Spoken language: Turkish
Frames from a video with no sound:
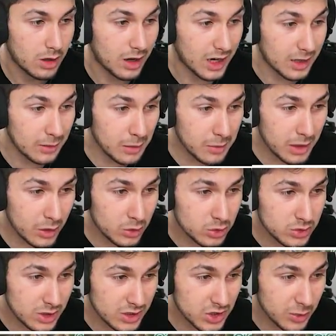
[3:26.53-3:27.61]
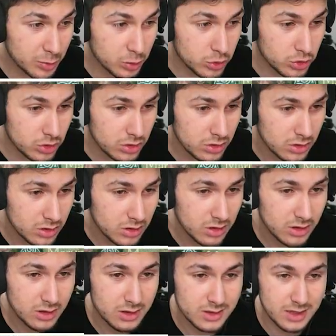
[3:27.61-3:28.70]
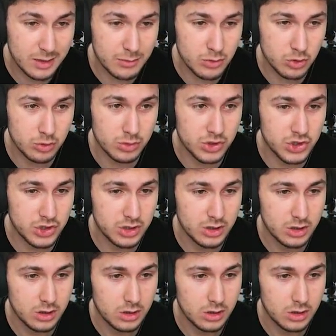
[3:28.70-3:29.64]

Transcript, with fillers: Arkandan mı geliyorsun sen çapulcu? Sanmıyorum hiç.